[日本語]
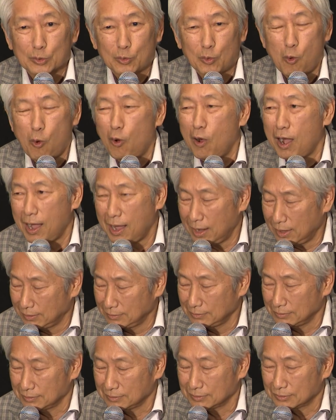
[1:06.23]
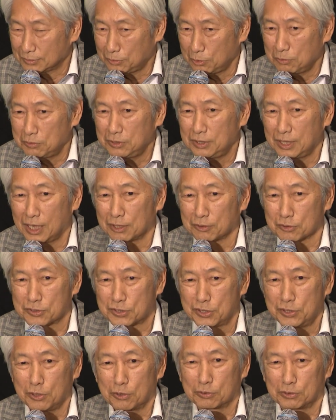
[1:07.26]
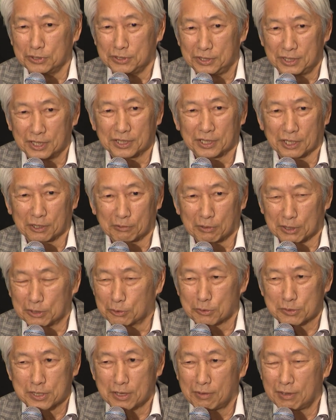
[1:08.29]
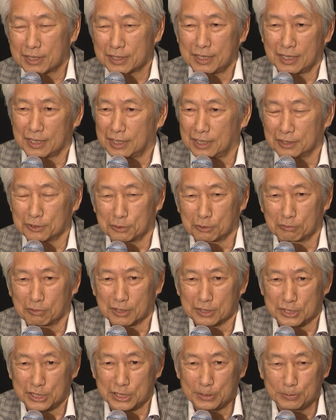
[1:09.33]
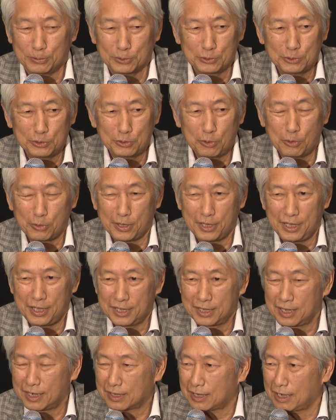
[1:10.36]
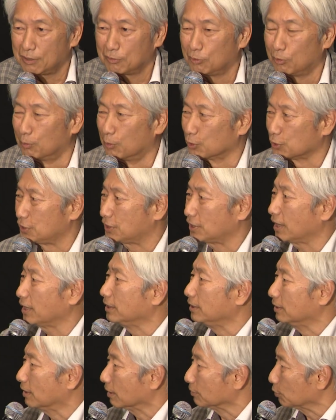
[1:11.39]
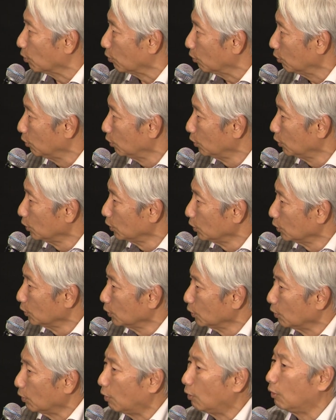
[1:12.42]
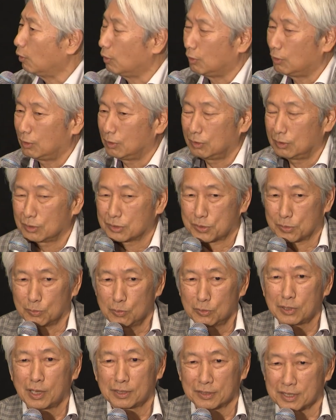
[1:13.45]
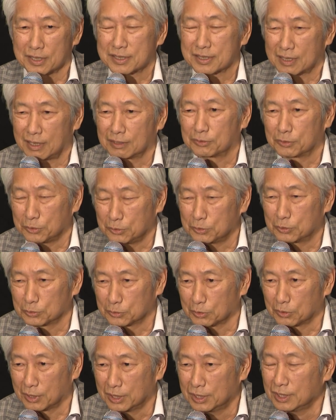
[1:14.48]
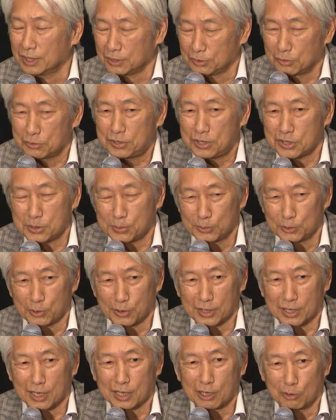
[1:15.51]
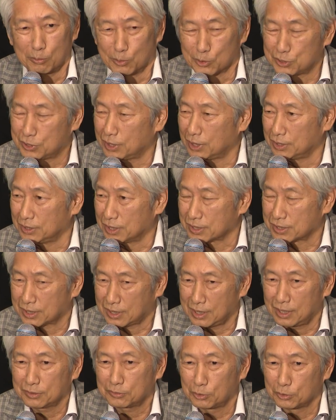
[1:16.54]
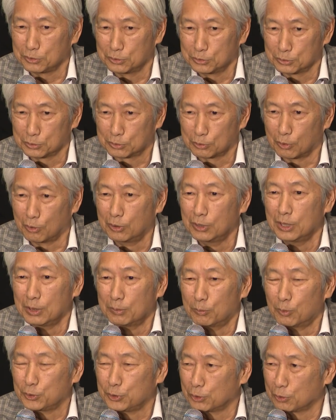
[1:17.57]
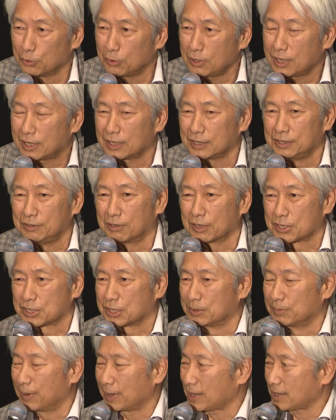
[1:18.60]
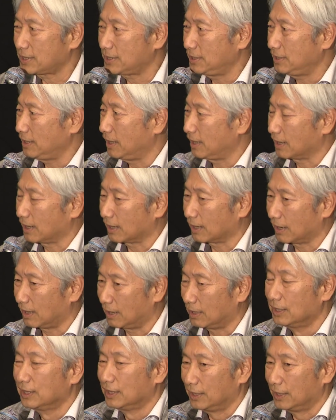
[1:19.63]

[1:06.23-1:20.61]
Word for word: 後半特に強く言ってたのは、黒澤明監督は自分の映画館を持ちたいんだと。ああ、そうなんですかということで、どうして自分の映画館を持ちたいんですかというと、もう世の中には素晴らしい映画